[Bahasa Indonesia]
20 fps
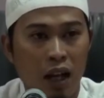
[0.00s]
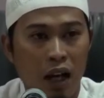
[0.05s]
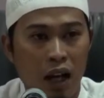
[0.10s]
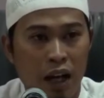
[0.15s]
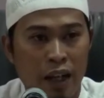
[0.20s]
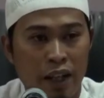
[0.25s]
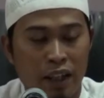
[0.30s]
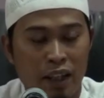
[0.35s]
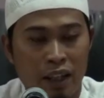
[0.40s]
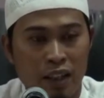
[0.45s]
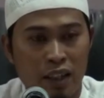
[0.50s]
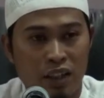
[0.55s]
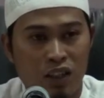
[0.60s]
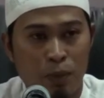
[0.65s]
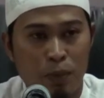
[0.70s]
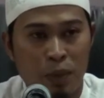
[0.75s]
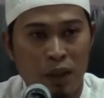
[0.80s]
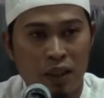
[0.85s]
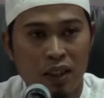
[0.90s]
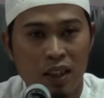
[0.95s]
Ayat-ayat
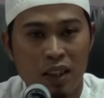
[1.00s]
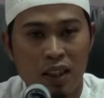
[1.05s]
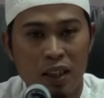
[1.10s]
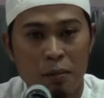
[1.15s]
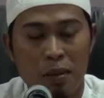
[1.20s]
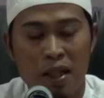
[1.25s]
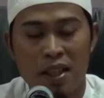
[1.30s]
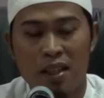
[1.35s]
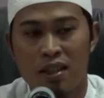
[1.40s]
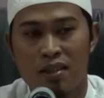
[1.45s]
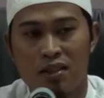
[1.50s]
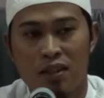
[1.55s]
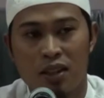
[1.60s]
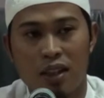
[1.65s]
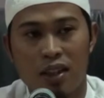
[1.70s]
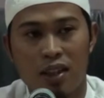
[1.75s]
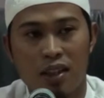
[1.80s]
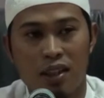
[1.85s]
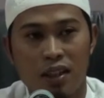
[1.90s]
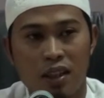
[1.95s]
seperti ini banyak
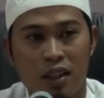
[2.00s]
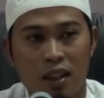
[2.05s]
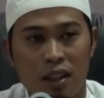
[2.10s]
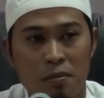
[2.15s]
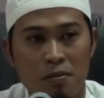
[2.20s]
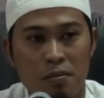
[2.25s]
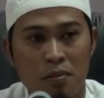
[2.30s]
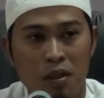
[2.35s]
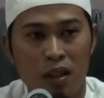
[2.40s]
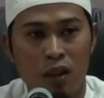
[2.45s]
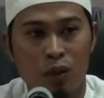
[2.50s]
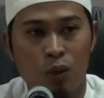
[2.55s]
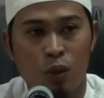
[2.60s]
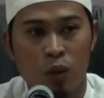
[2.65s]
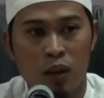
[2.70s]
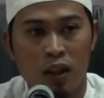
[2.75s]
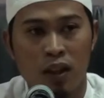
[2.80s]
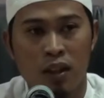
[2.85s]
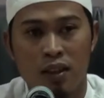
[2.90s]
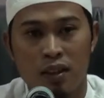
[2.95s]
sekali di dalam
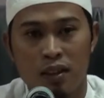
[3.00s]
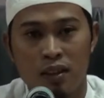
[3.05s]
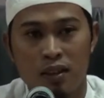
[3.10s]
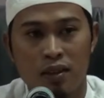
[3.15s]
Al-Qur'an.